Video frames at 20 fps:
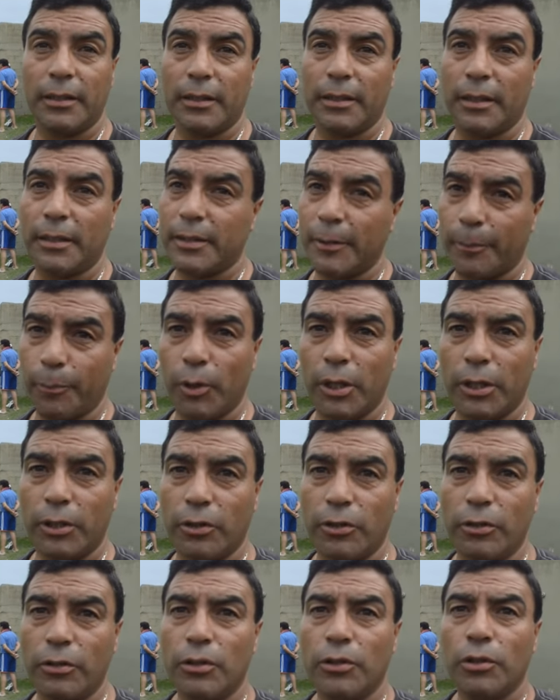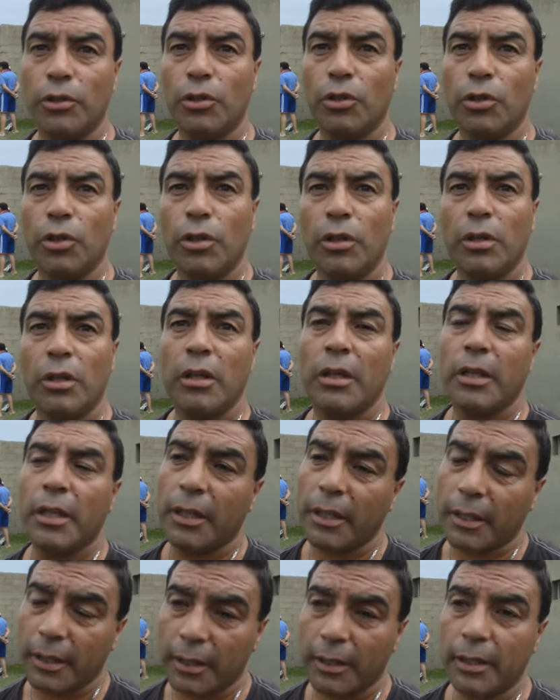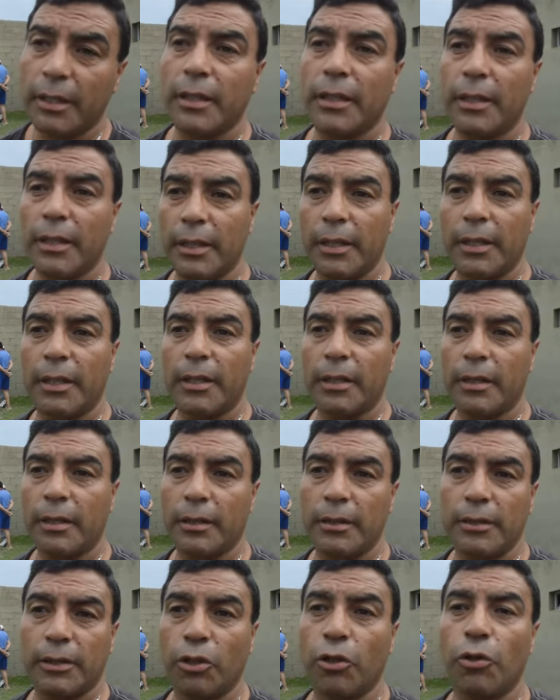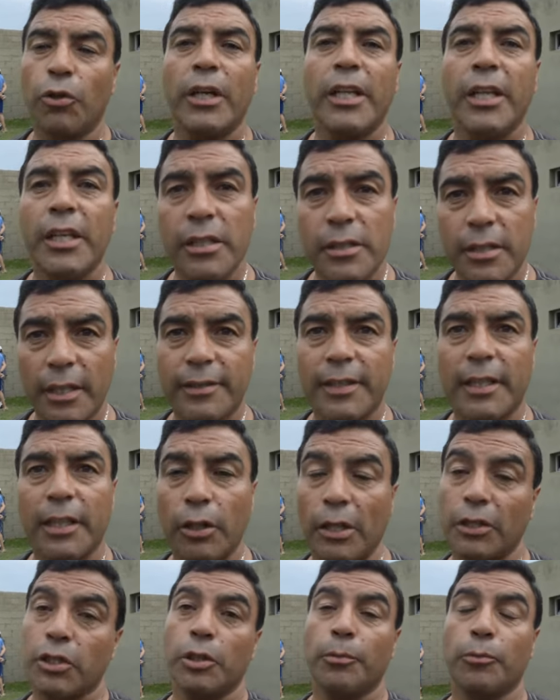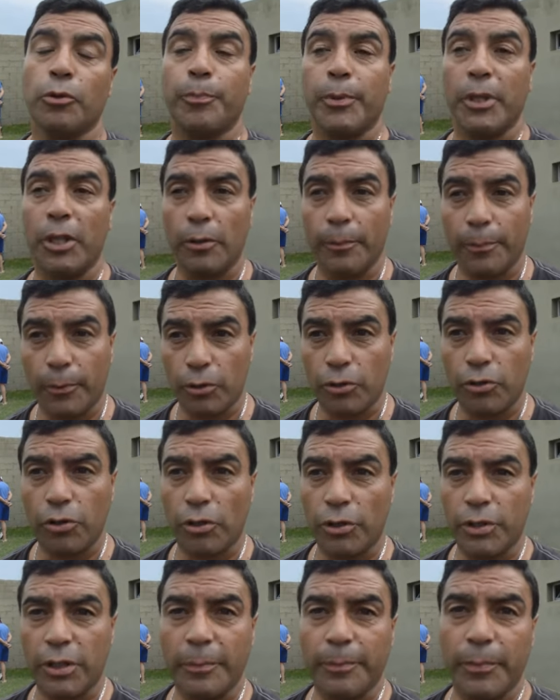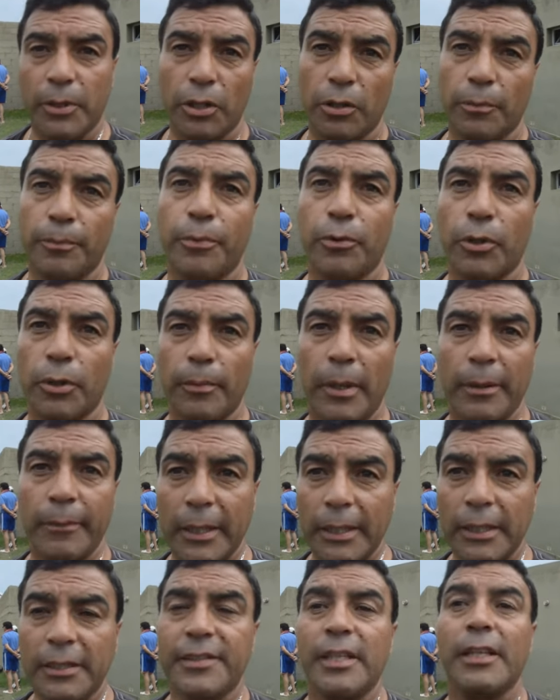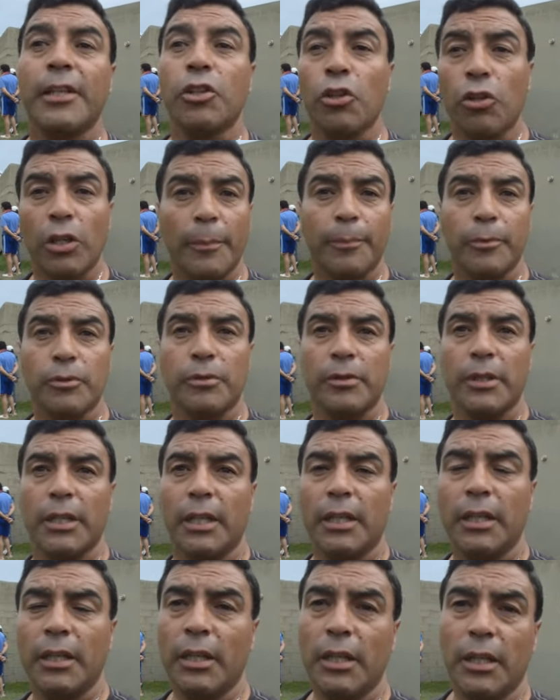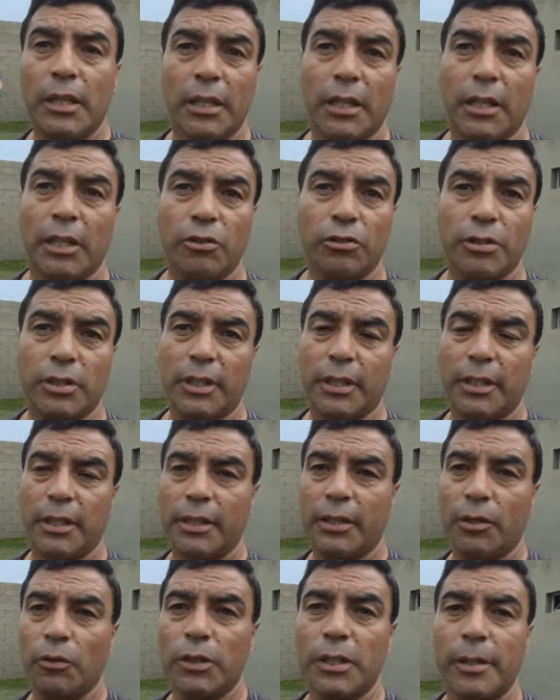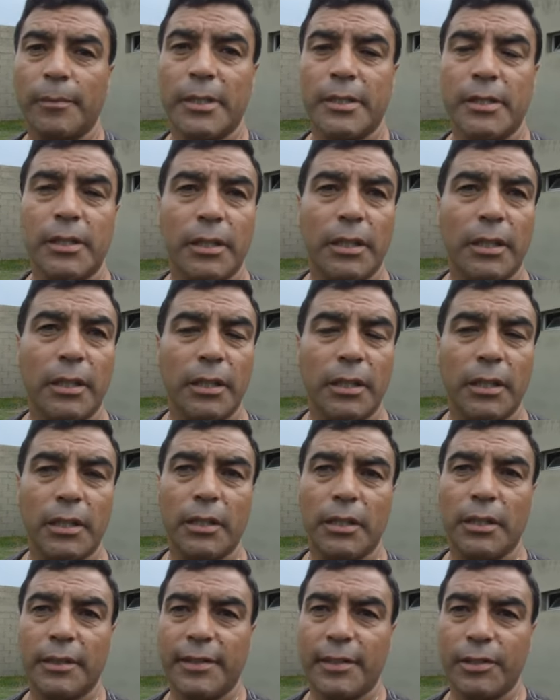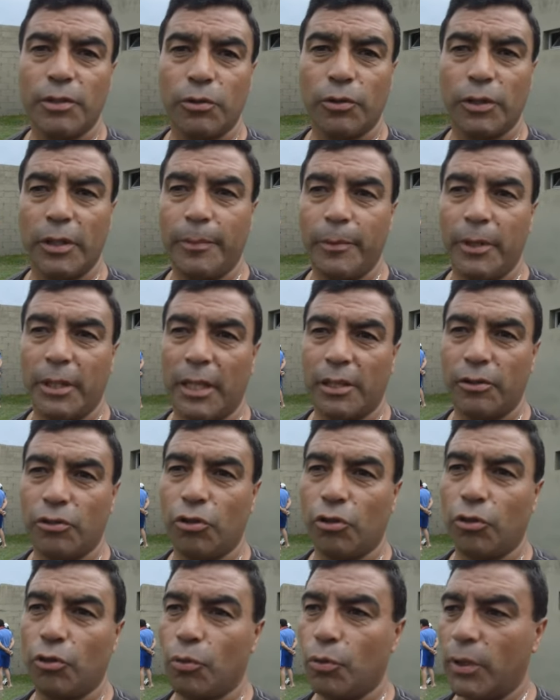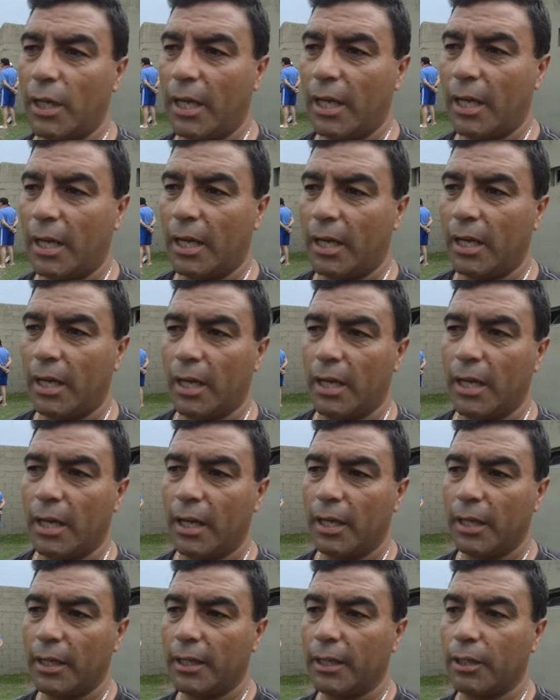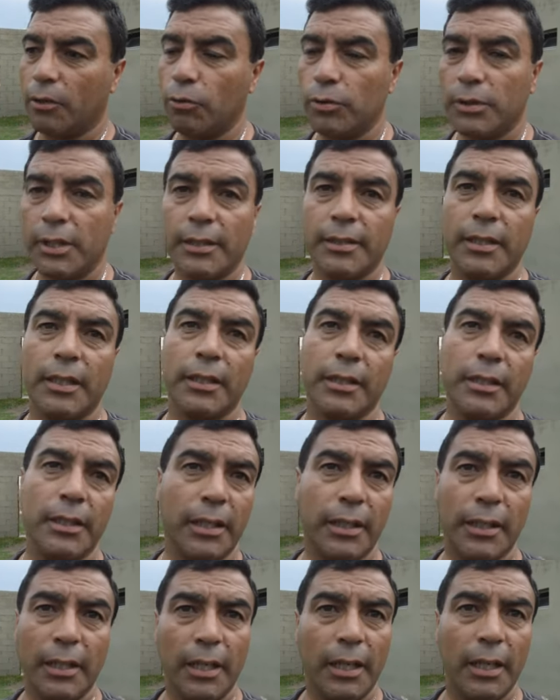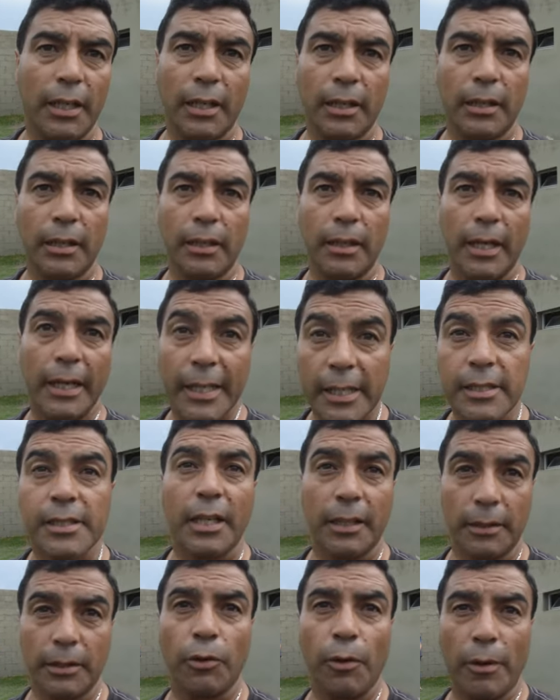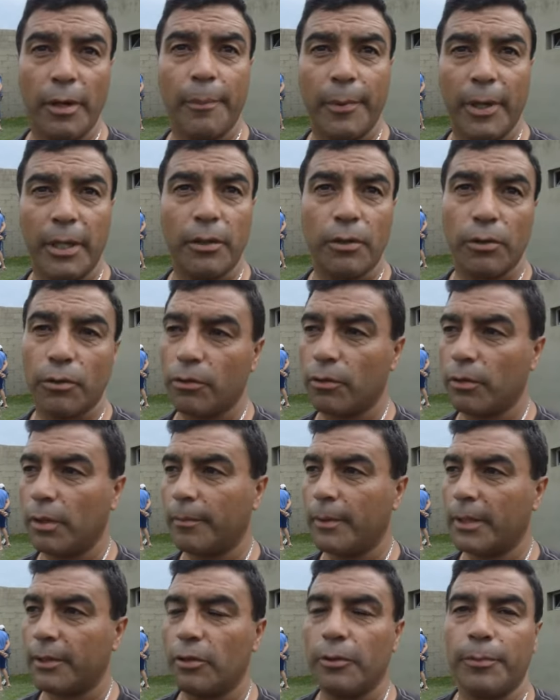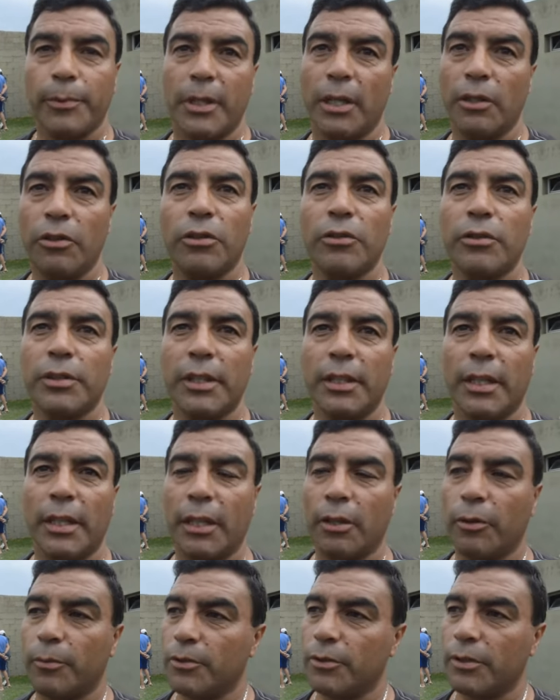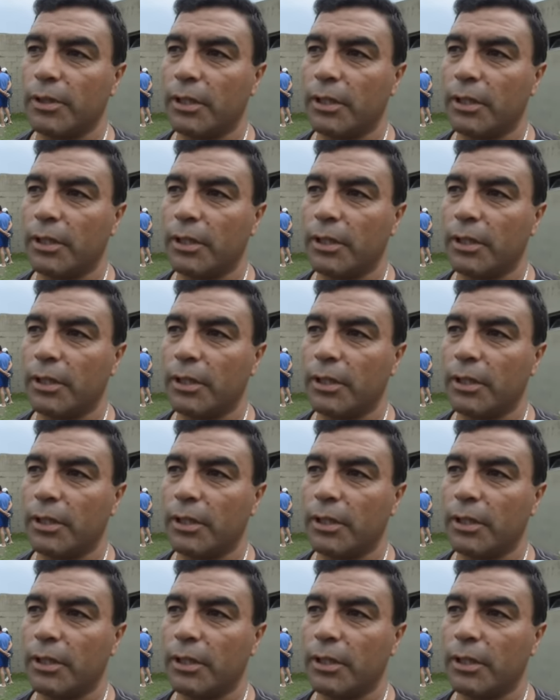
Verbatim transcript: en ese puesto. Hacía falta un central. Eh, buscaron todo central el hincha, con Así como pidieron por Chossi, pidieron por Mamani, se le dio la posibilidad. Entonces, de última, si necesito una explicación o una excusa se la tiene que dar al, al hincha que lo haya pedido, no a Marcelo Peñalosa ni a la comisión